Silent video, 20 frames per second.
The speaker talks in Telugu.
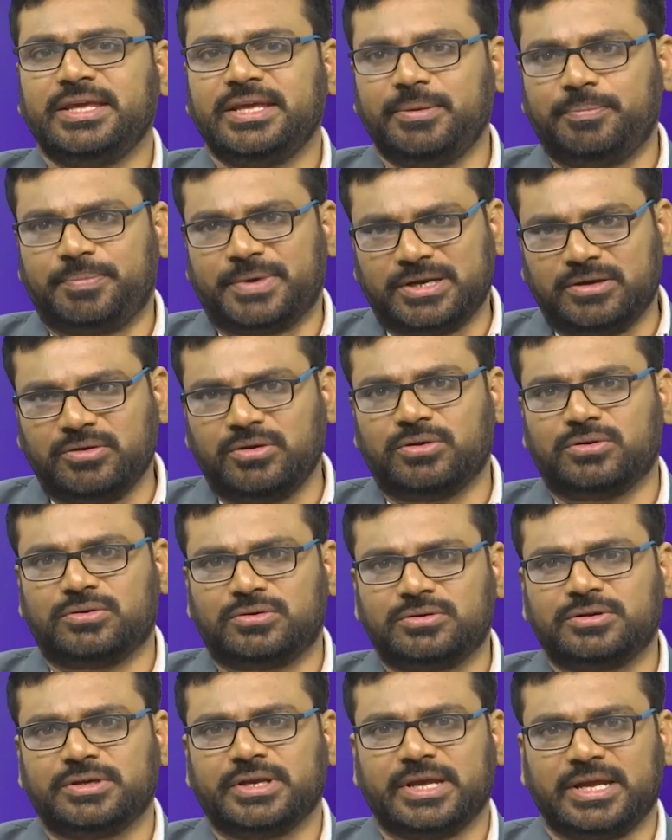ఈ పన్నులో
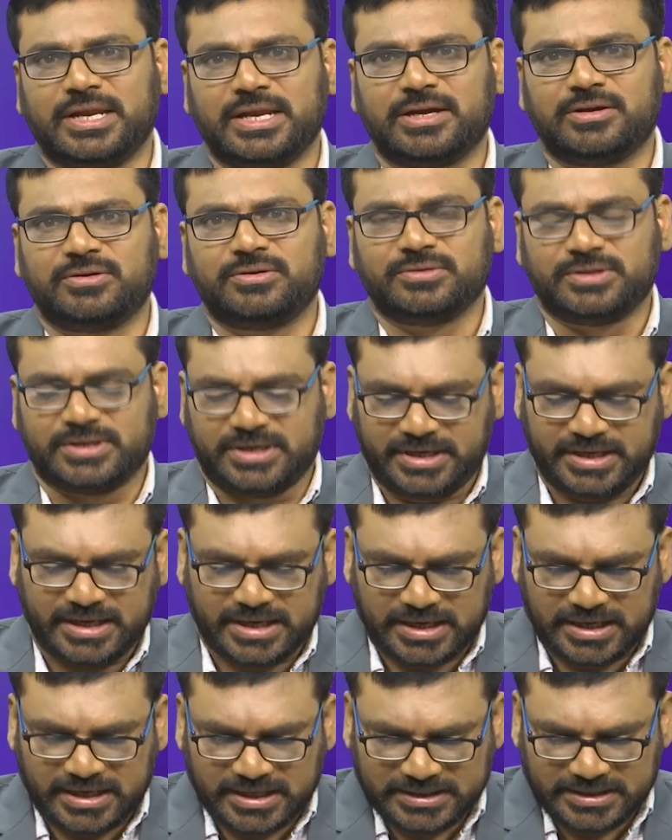ఎలా ఉంటుందంటే
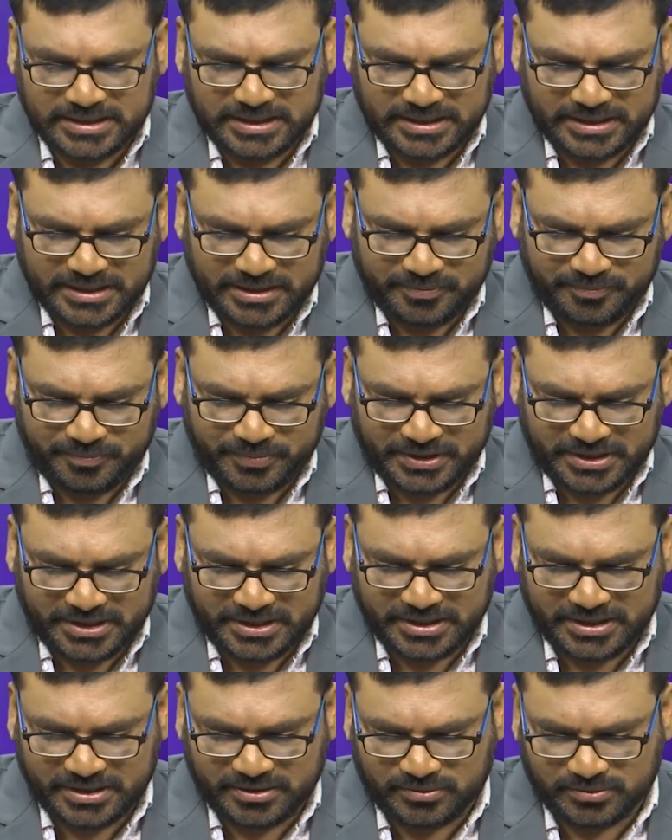ఆదాయం
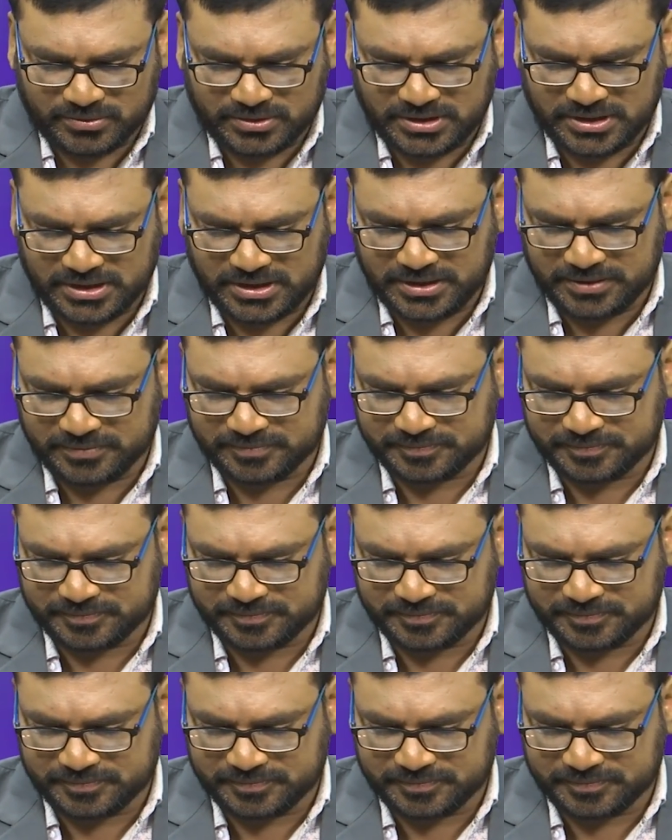పెరిగే కొద్దీ